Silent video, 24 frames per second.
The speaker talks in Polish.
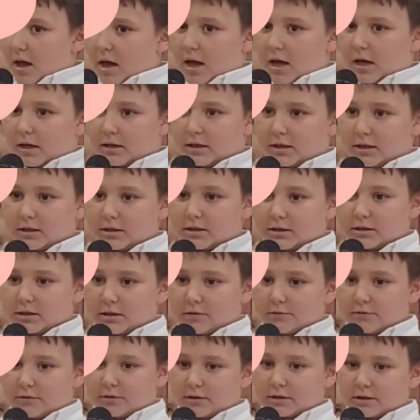A kiedy
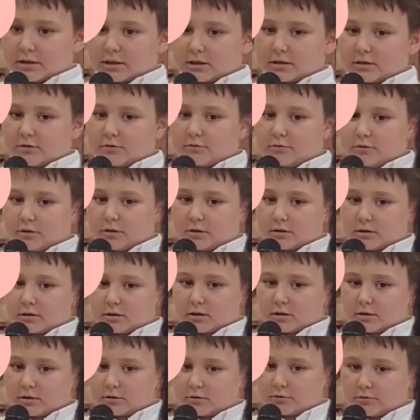się gazetą, jak
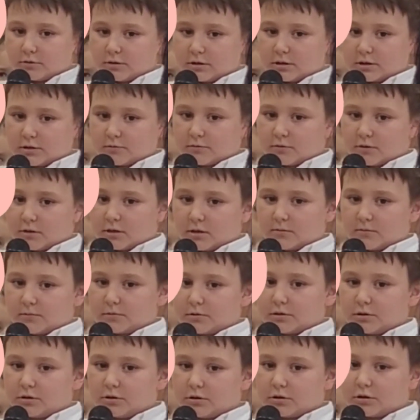tarczą zasłania,
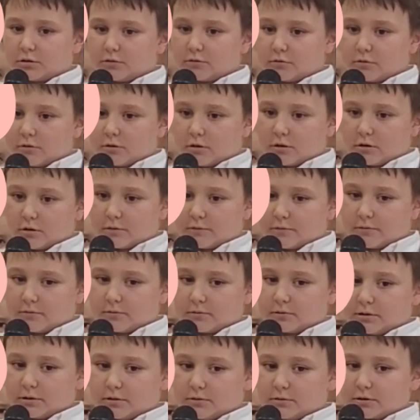przenoszą kolorową
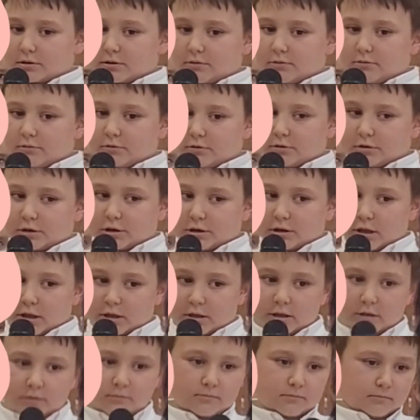książkę do
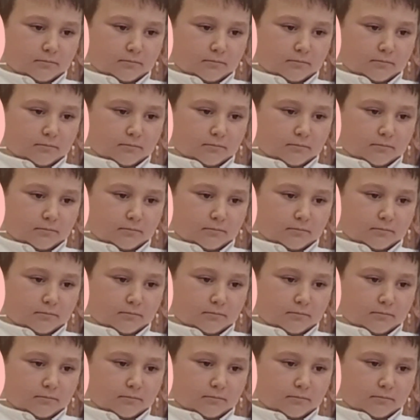czytania.